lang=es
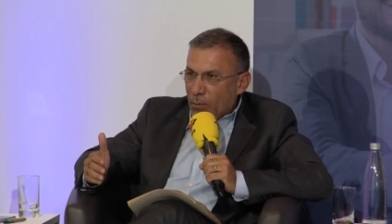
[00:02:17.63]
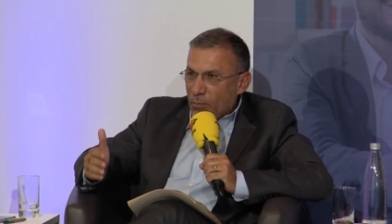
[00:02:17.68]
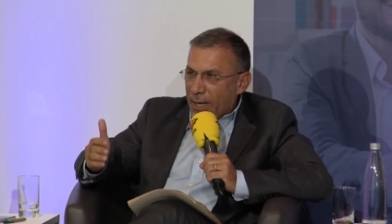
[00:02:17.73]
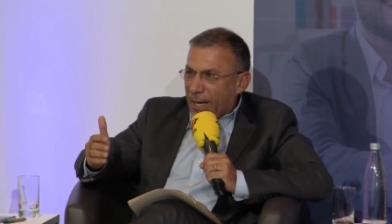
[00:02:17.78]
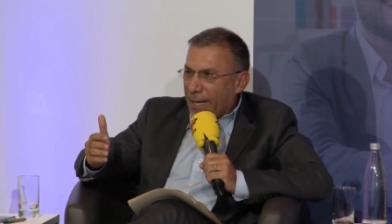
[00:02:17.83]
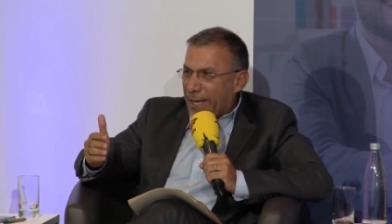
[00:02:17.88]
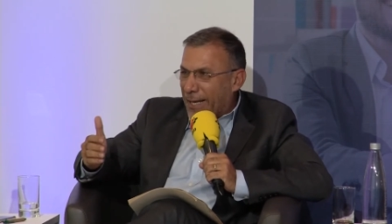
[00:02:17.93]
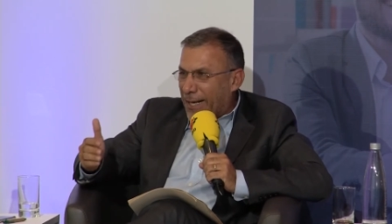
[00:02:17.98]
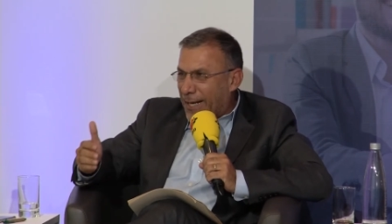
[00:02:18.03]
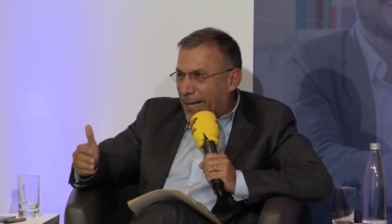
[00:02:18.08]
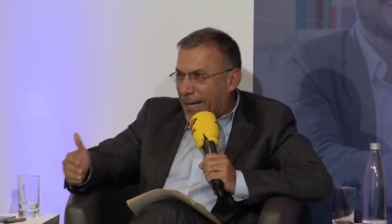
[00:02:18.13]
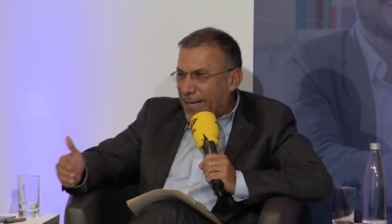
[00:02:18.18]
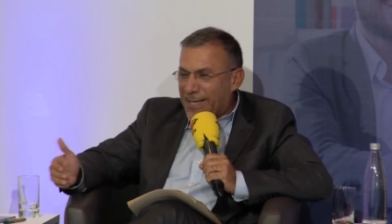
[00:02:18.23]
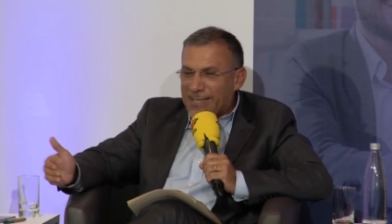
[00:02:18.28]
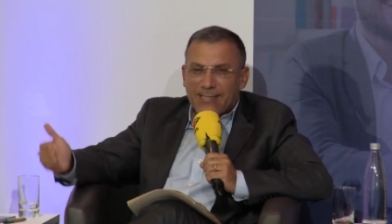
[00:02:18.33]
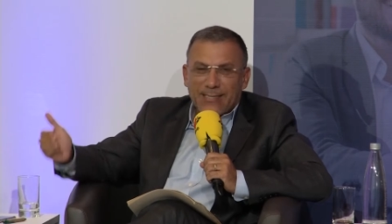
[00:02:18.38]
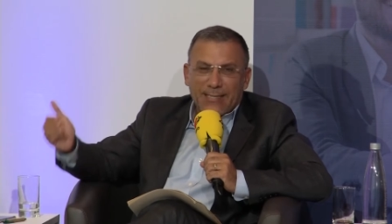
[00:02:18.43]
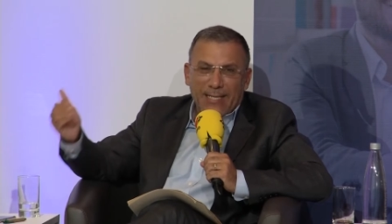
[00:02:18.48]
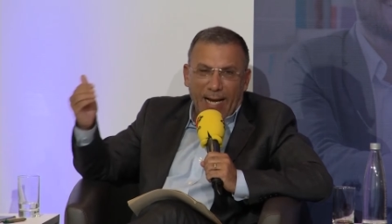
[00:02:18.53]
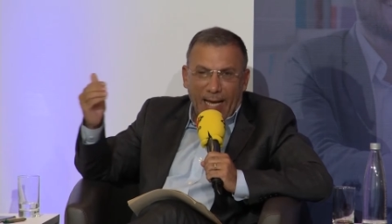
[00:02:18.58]
una guerra
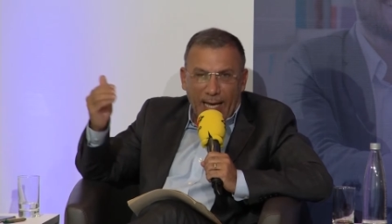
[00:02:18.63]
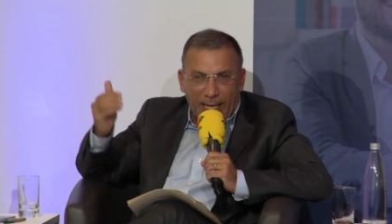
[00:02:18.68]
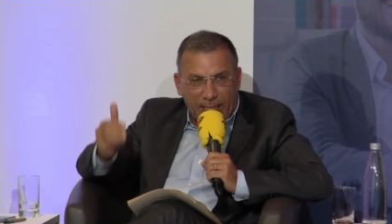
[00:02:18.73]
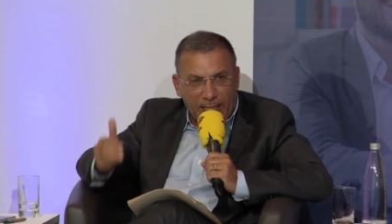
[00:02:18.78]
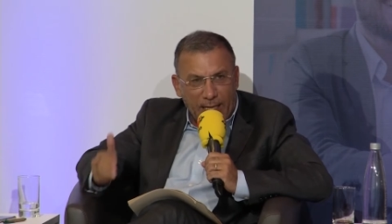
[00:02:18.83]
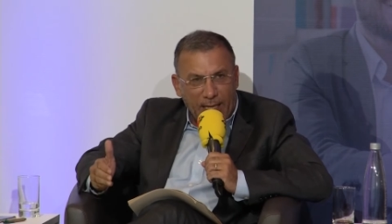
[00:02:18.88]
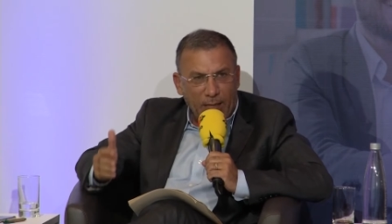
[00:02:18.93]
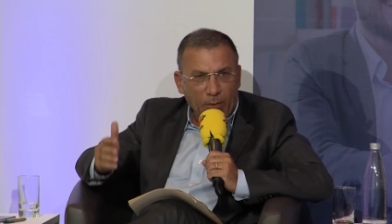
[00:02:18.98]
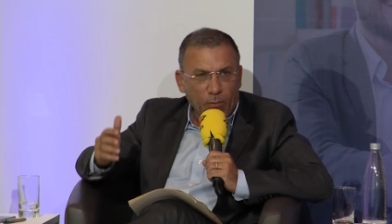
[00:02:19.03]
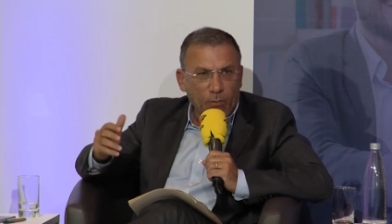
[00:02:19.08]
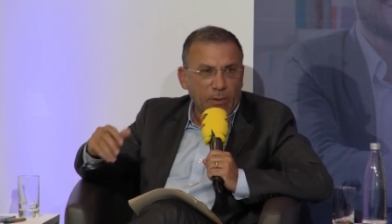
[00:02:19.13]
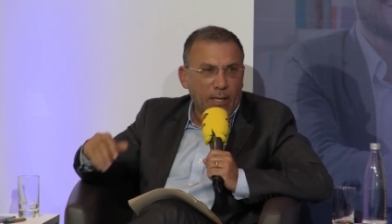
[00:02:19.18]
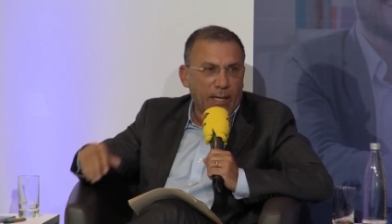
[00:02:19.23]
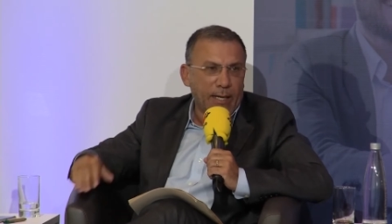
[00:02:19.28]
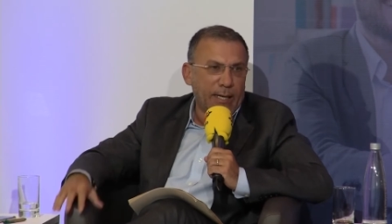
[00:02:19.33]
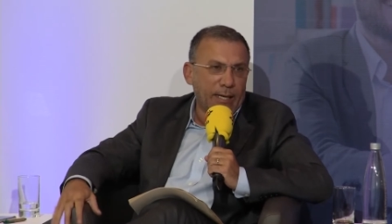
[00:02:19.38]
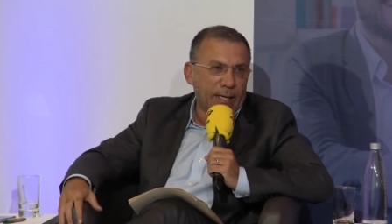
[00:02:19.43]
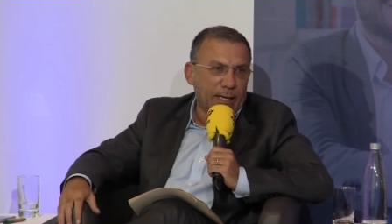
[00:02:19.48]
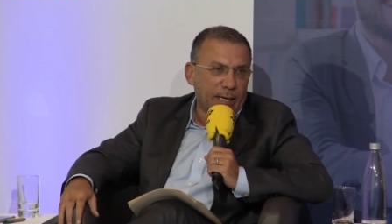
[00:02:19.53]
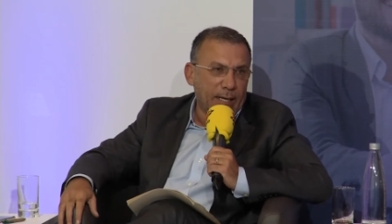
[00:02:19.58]
extraña,
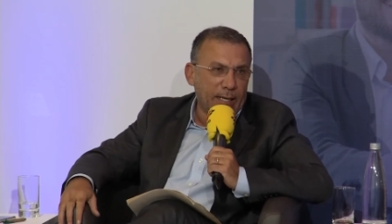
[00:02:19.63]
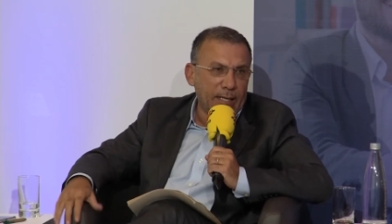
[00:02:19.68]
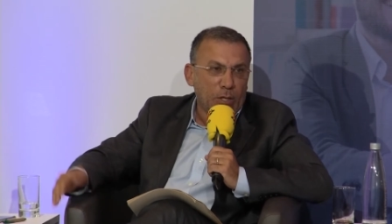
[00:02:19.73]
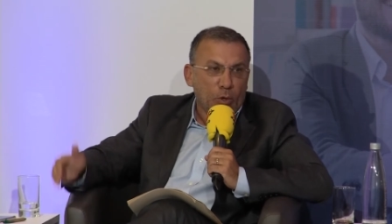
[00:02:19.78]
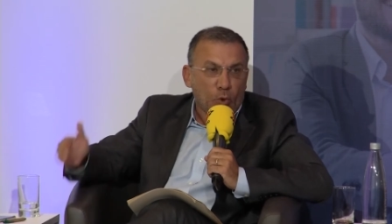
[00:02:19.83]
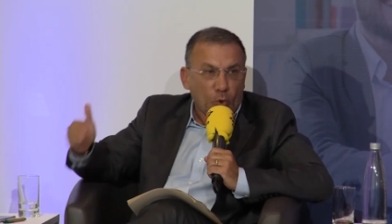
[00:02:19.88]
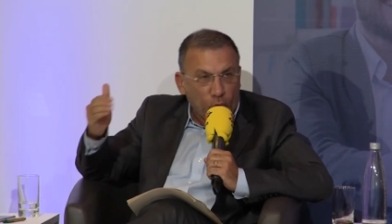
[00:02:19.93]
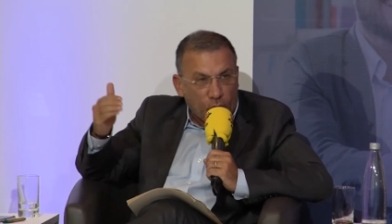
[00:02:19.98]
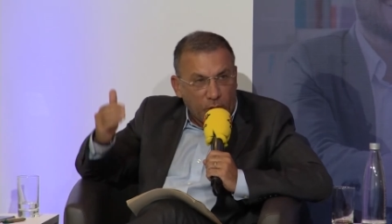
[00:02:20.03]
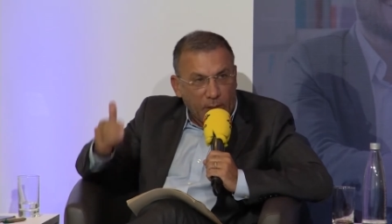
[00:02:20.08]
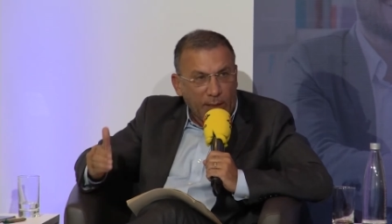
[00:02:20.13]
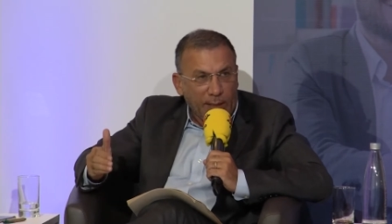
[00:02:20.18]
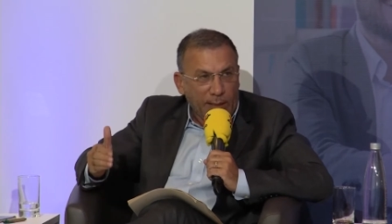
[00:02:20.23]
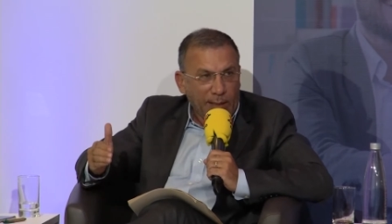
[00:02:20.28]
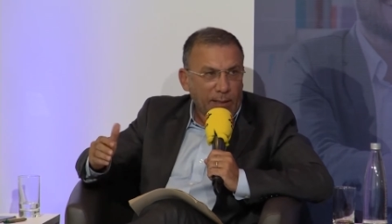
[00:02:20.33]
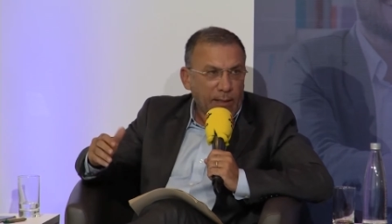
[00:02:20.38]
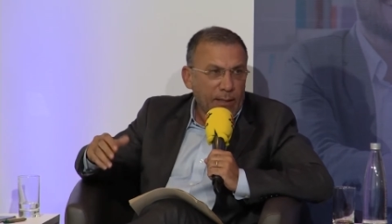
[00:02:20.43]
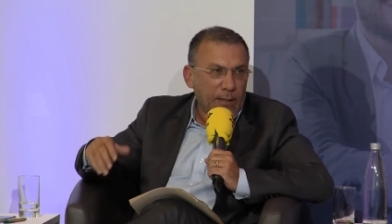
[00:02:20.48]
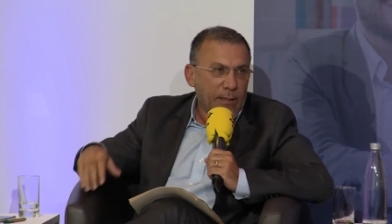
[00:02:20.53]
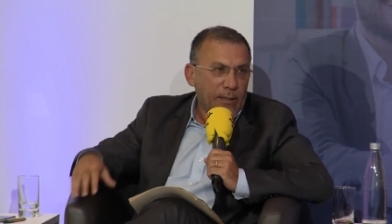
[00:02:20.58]
una guerra
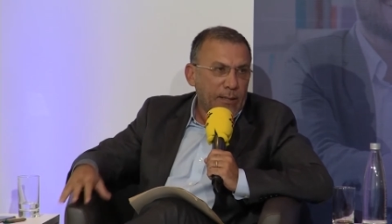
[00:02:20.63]
inútil,